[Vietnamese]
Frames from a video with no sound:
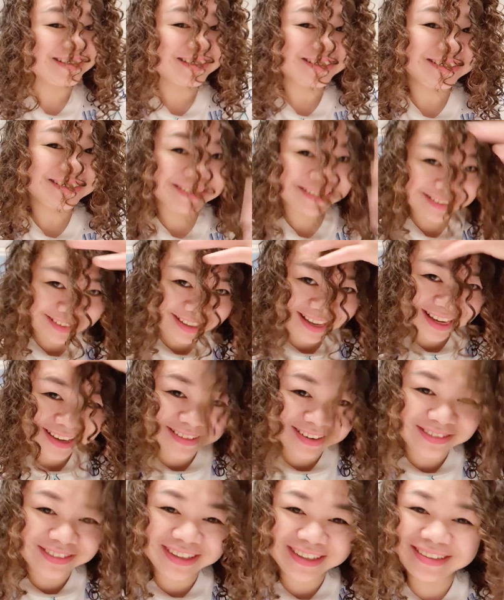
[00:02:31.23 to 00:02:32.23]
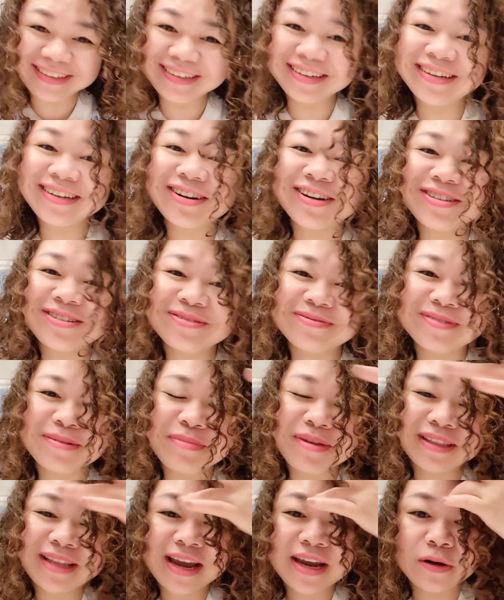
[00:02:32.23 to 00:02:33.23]
ừ, thích quá mọi người ơi nói chung là
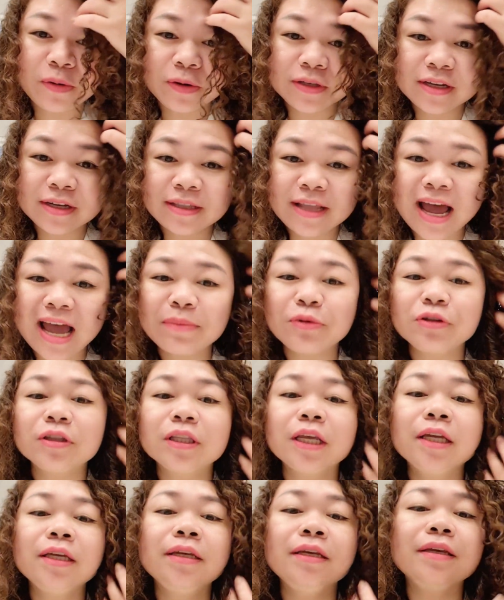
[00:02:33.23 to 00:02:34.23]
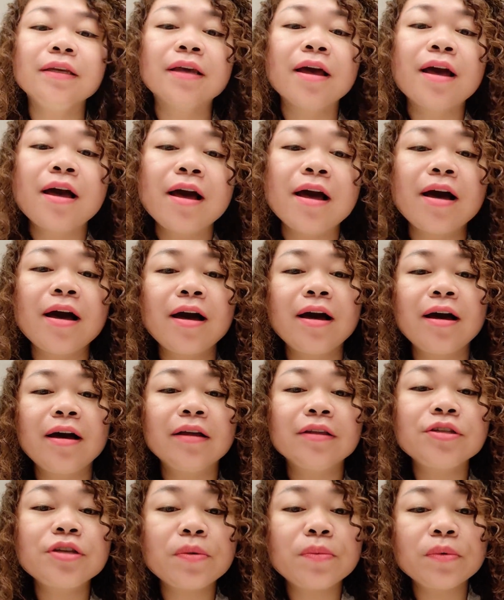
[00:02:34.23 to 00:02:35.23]
mình thay đổi style một tí à,
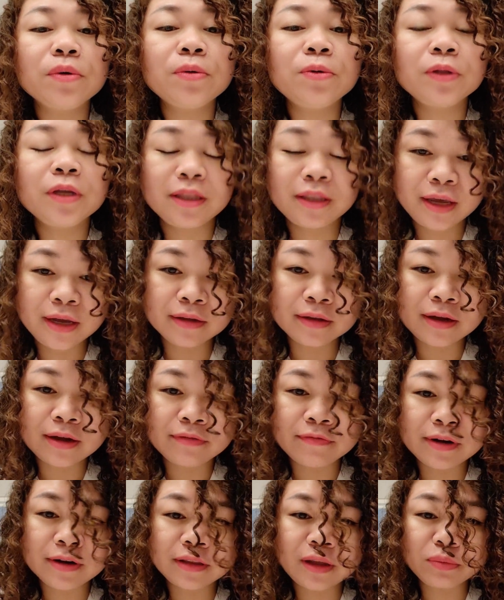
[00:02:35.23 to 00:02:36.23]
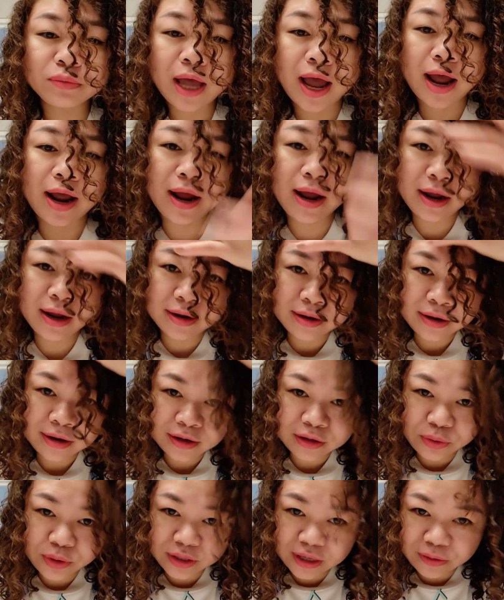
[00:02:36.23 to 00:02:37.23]
chồng lu thì thích ờ, vợ tóc thẳng
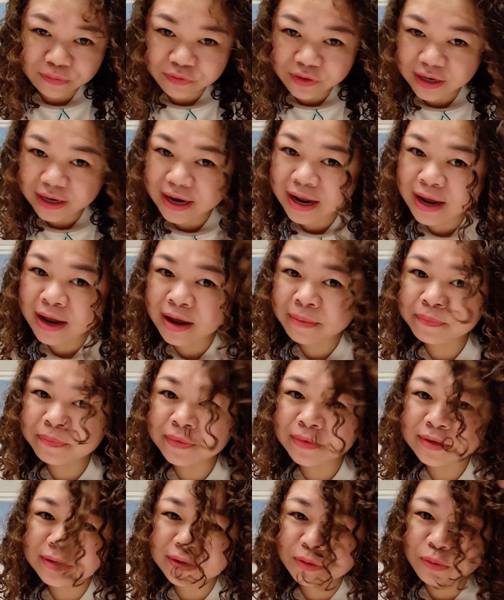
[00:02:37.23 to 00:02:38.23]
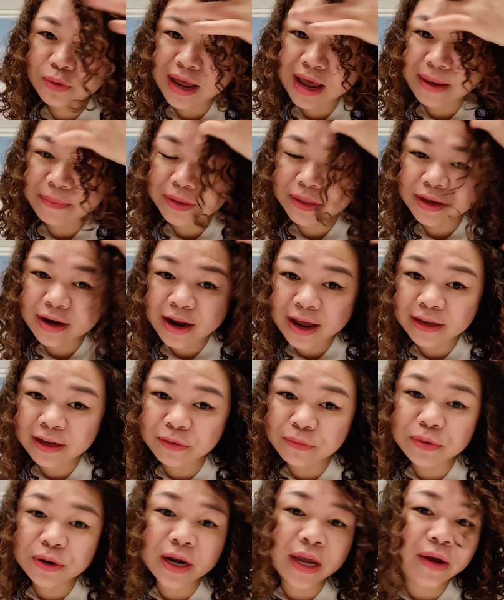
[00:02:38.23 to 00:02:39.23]
truyền thống việt nam lu làm thế này
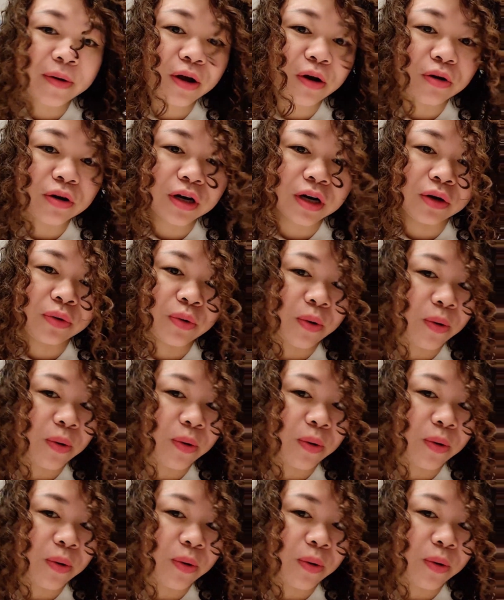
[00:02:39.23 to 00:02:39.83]
ông kêu là con cừu